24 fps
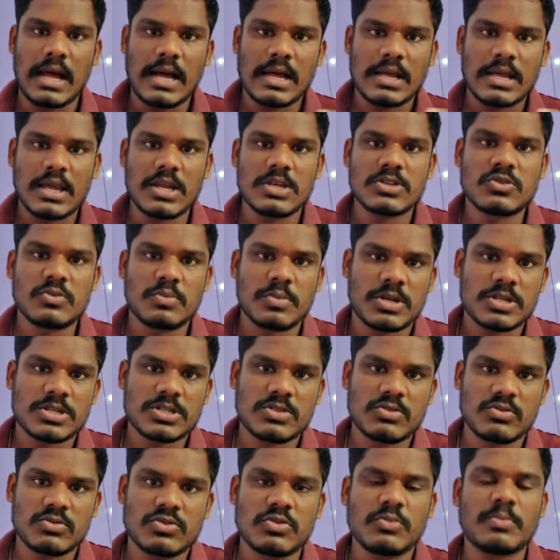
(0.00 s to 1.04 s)
ఆ కేసు
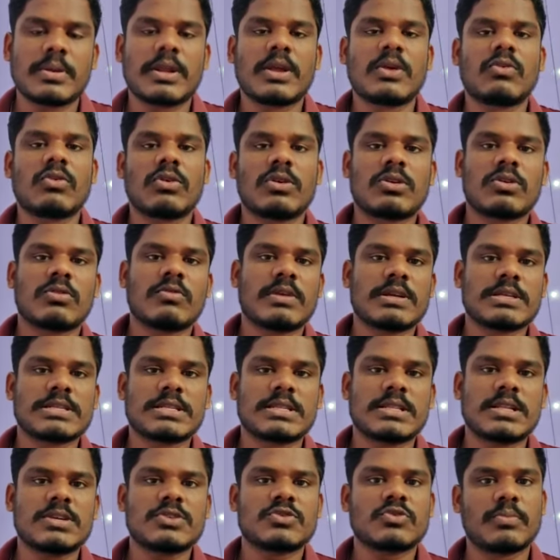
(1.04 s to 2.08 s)
ప్రస్తుతం సుప్రీంకోర్టుకు
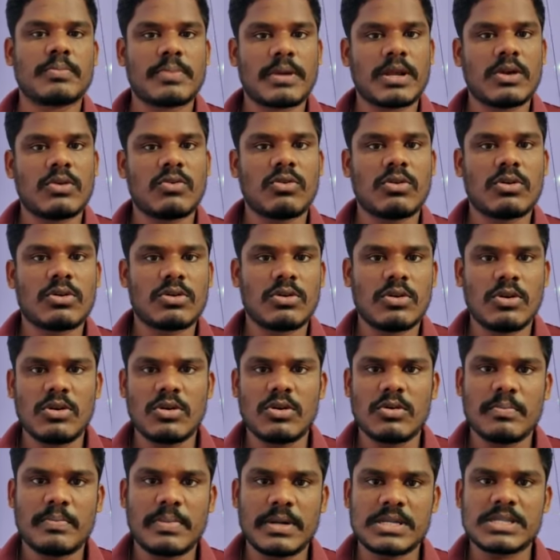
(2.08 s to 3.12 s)
వేసింది సుప్రీంకోర్టులో
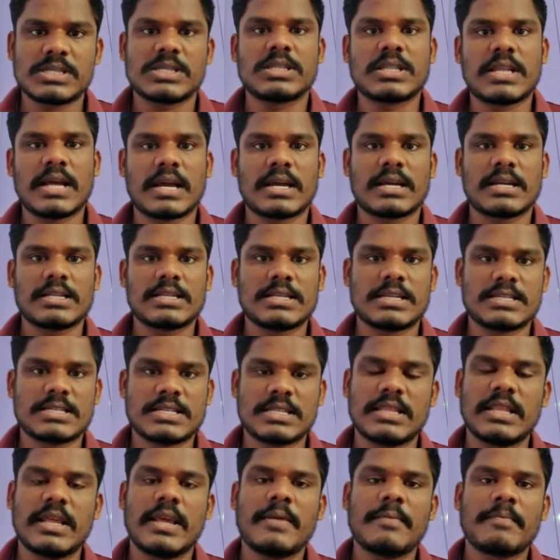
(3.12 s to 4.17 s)
పిటిషన్ దాఖలు
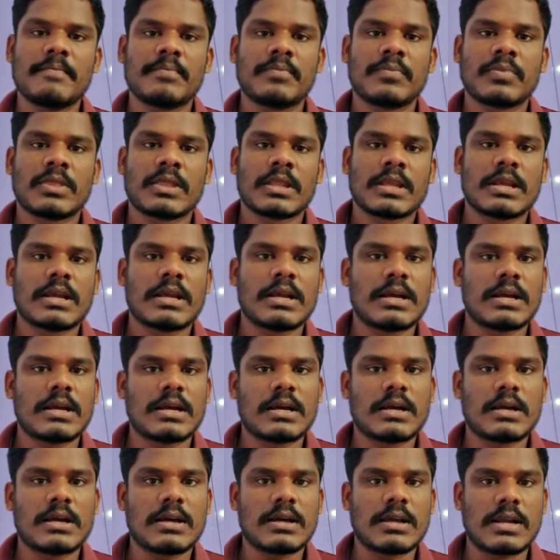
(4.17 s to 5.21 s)
చేసింది
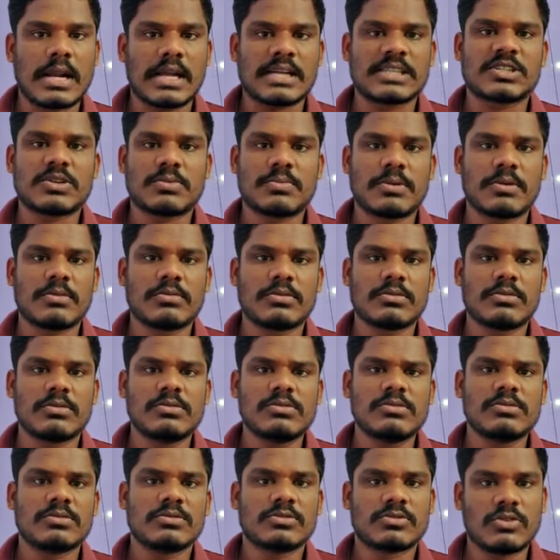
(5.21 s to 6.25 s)
రాష్ట్ర ప్రభుత్వం
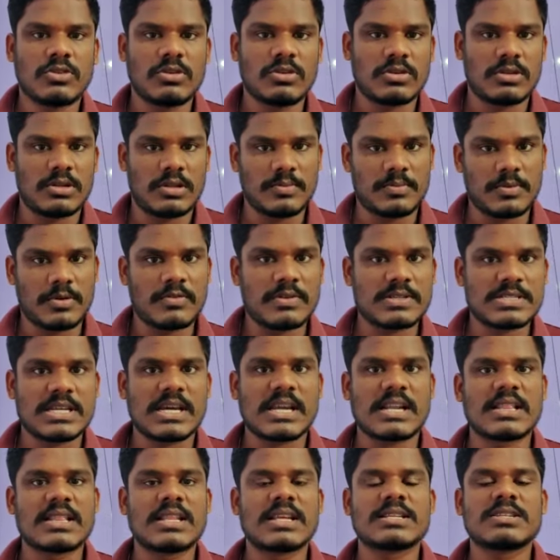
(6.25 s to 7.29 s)
సో ఇప్పుడు
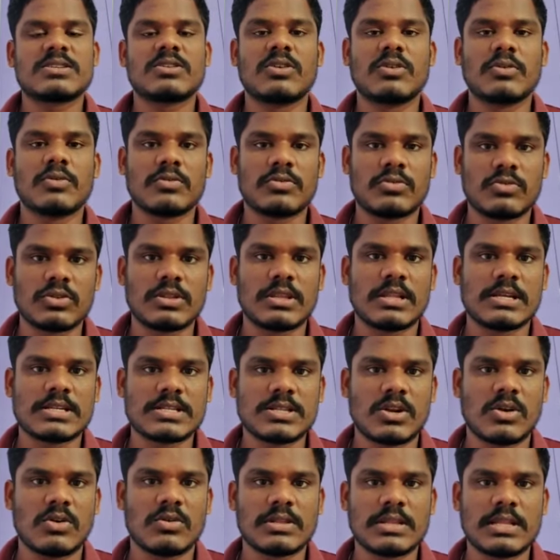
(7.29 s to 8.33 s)
విచారణ దశలో తుది
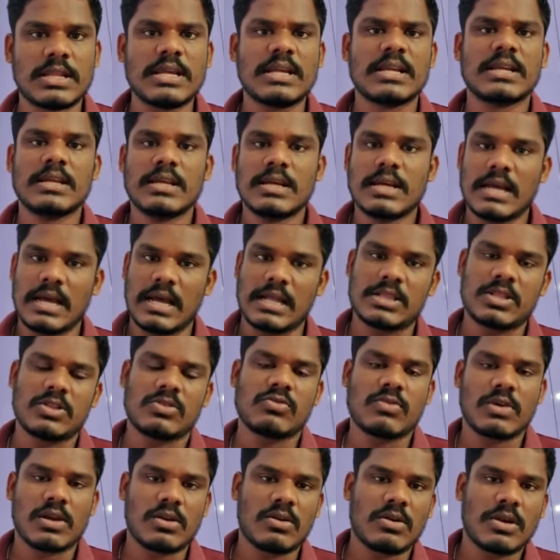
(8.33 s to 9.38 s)
దశలో ఉంది అతి
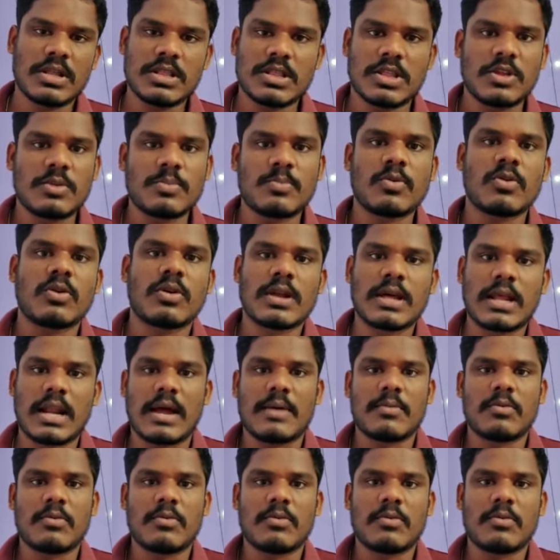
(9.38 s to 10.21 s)
త్వరలోనే తీర్పు కూడా